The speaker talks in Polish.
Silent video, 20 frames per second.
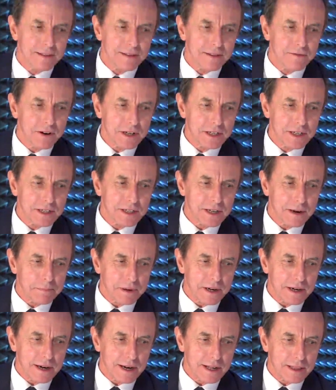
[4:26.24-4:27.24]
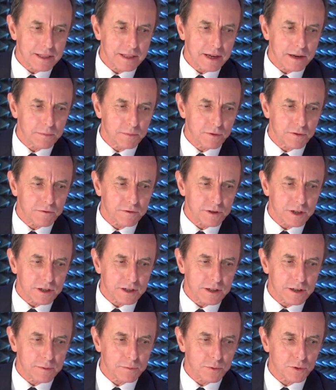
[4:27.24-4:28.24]
dwadzieścia parę lat temu
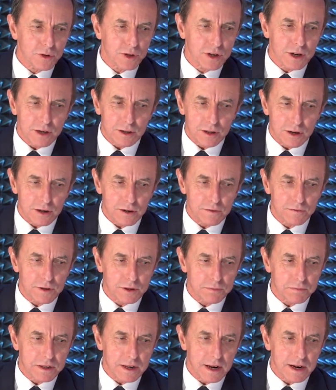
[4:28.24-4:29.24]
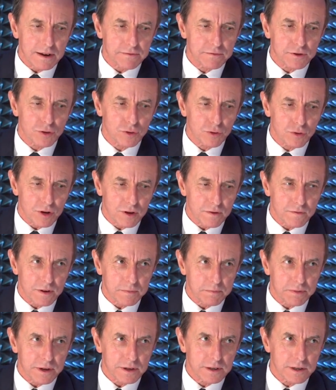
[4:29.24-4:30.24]
wczesnemu dyrektorowi szpitala w Zdunowie
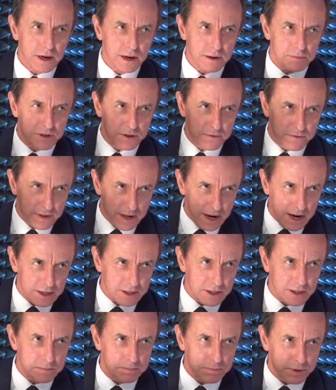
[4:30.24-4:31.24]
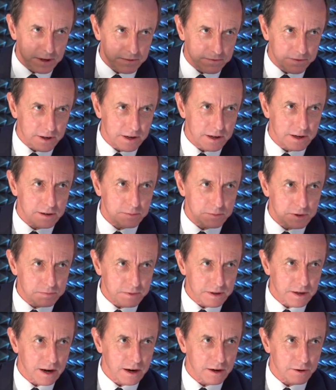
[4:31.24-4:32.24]
powiedziałem, że w naszym peryferyjnym
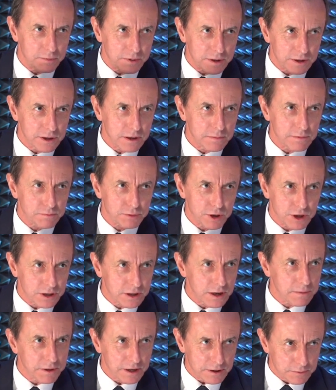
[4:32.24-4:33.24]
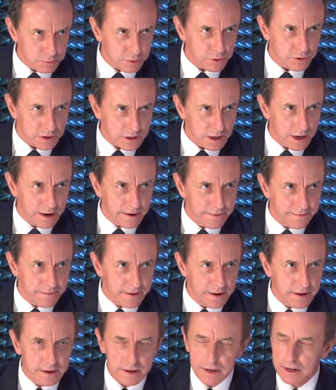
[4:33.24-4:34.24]
szpitalu będziemy przeszczepiać płuca,
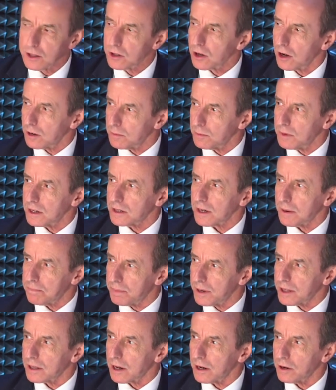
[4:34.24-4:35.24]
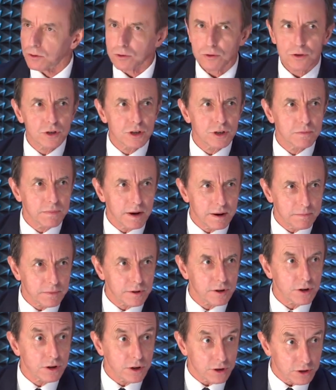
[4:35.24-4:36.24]
to on mnie zapytał, czy mam
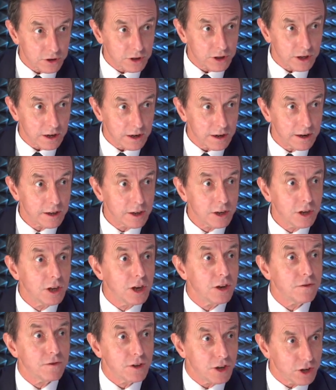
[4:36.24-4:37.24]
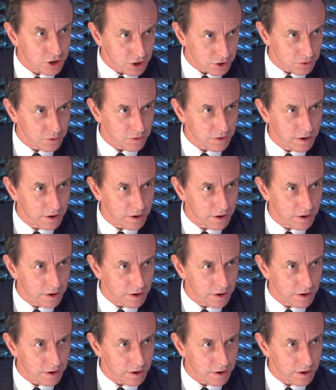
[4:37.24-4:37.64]
gorączkę. Nie wierzył.